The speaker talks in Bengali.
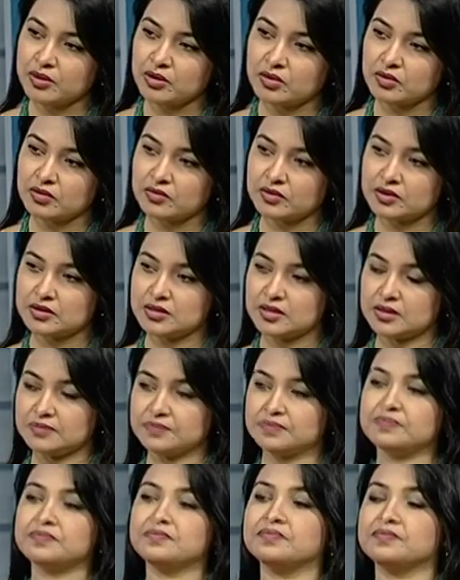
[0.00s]
বের তাৎক্ষণিকভাবে
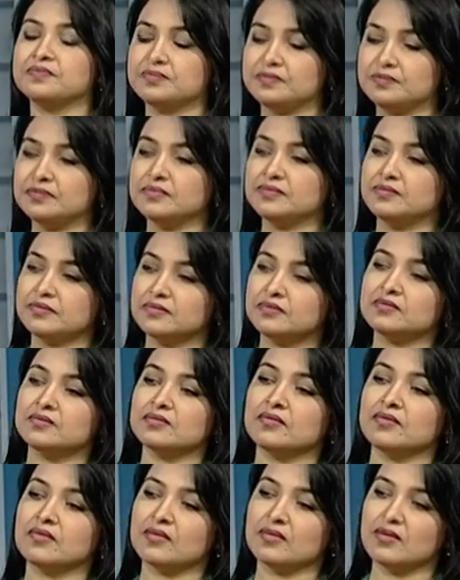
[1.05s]
করা যায় সাকার একটা
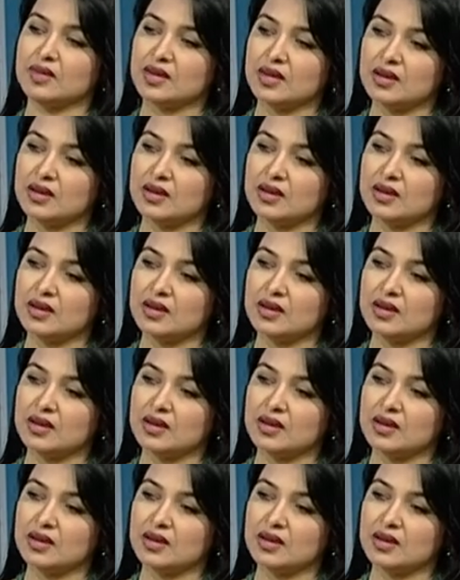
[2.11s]
সিস্টেম আছে